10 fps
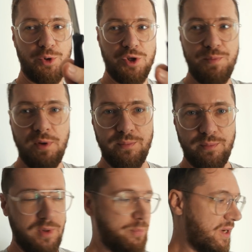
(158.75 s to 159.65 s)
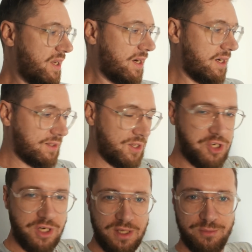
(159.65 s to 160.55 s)
то есть мы, мы приехали,
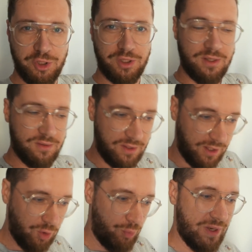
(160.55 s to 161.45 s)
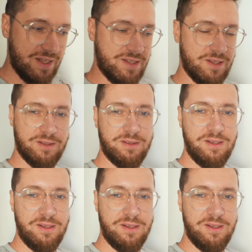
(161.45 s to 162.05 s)
начали им что-то колупаться.